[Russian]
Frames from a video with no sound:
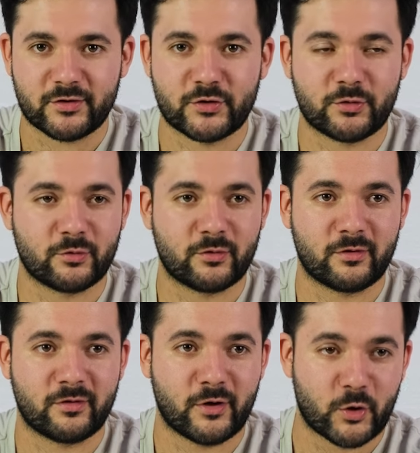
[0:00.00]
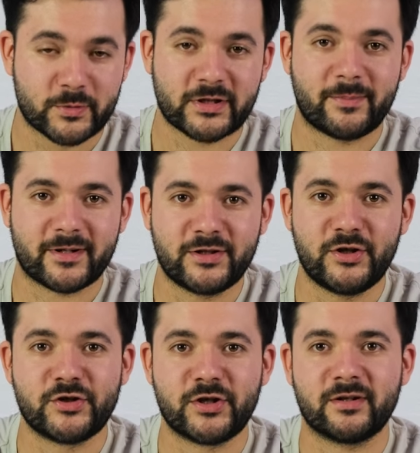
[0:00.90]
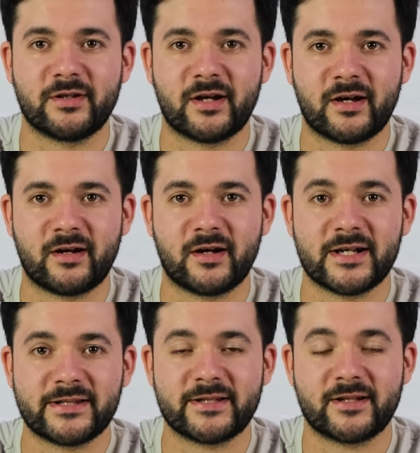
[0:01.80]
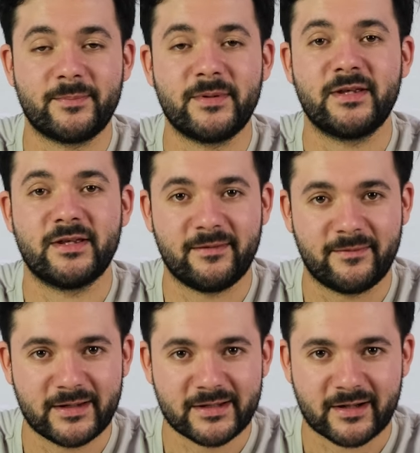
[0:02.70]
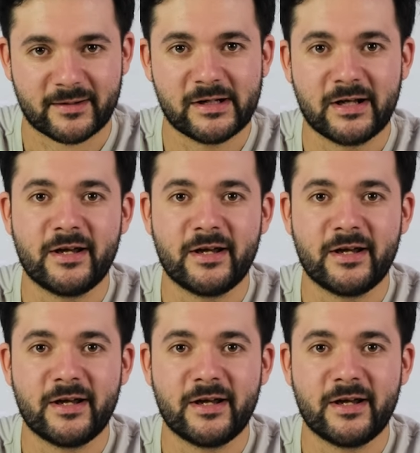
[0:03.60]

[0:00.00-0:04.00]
что рубца практически на гастроскопии не видно,